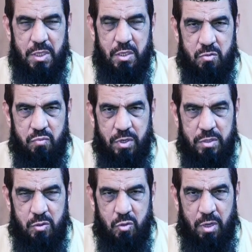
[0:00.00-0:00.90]
इस
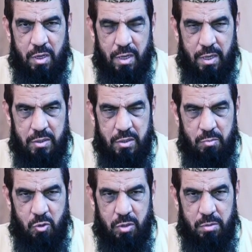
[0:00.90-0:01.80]
वक्त जो हालात हैं
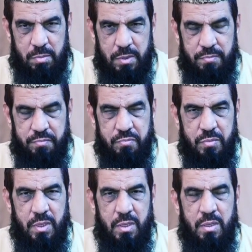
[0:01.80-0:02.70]
मुल्क में
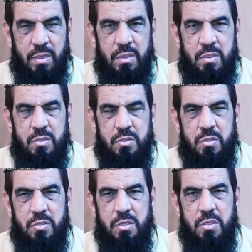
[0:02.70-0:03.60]

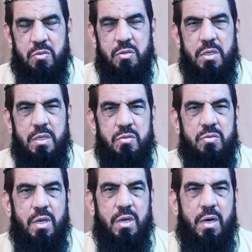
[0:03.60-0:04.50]
शदीद तरीन
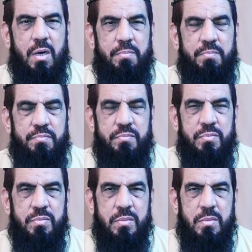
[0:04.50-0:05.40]
सैलाब
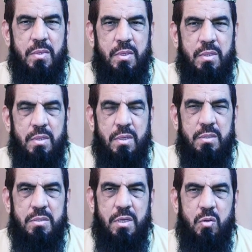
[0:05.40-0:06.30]

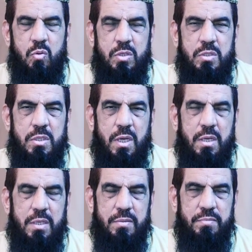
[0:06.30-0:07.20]
शहरों के शहर